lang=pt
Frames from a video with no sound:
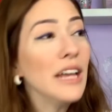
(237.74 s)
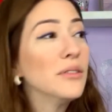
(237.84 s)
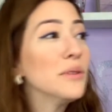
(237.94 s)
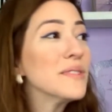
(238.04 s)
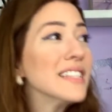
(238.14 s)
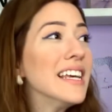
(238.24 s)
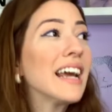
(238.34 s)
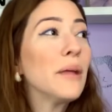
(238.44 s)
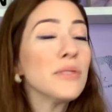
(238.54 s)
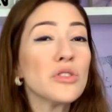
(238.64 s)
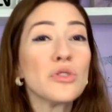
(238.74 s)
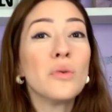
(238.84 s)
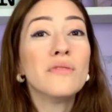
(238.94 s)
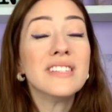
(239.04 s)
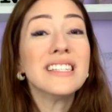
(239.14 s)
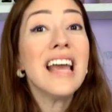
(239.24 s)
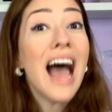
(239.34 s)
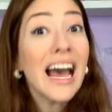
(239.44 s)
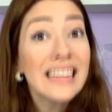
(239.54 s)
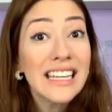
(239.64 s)
eu não ser aquela pessoa
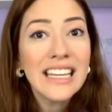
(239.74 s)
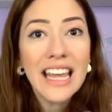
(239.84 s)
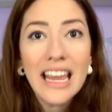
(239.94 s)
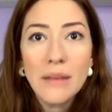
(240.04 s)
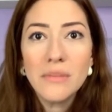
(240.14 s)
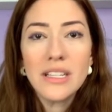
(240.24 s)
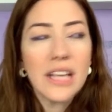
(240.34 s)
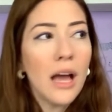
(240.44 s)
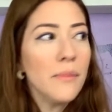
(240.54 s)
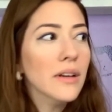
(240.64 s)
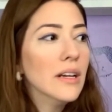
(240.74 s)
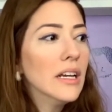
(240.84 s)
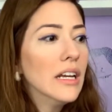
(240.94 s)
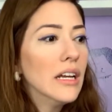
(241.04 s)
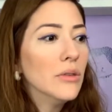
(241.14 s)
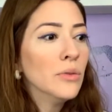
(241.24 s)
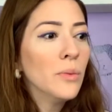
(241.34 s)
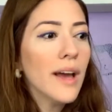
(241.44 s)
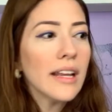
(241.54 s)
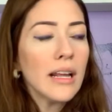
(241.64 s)
viciada em game, sabe? Eu
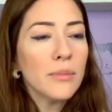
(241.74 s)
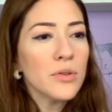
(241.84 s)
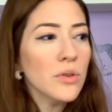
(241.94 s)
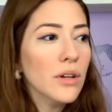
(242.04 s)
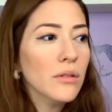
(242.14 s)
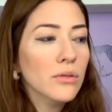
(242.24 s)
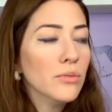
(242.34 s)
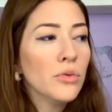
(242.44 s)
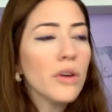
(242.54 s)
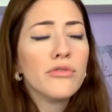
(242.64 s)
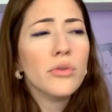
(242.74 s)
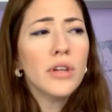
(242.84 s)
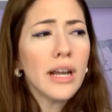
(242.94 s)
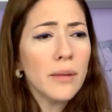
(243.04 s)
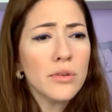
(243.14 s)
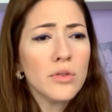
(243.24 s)
não era aquela pessoa, eu nunca fui aquela